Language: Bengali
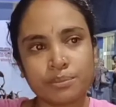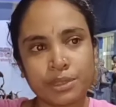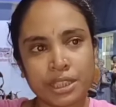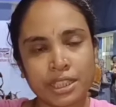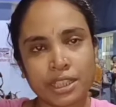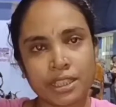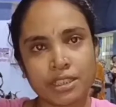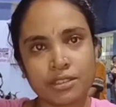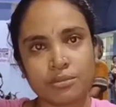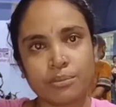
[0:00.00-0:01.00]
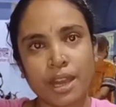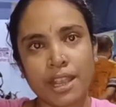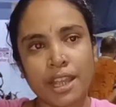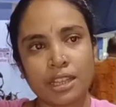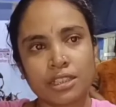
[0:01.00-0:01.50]
পেটে
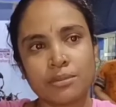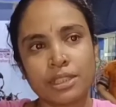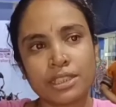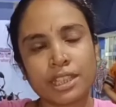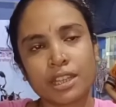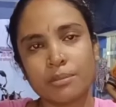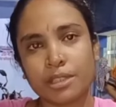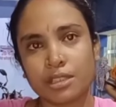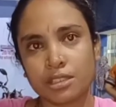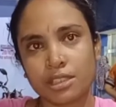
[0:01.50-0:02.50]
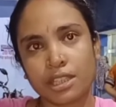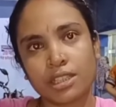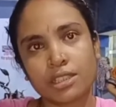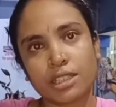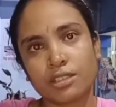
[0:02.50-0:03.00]
পায়ে হাতে মানে যেখানে পেরেছে
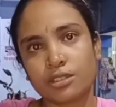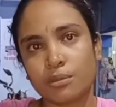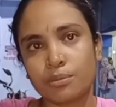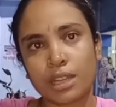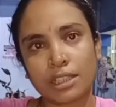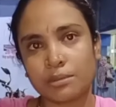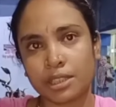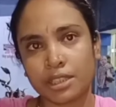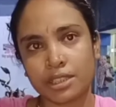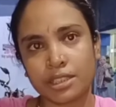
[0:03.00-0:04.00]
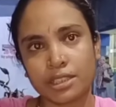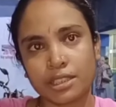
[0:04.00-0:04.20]
সেখানে সেখানে সব লাথি মেরেছে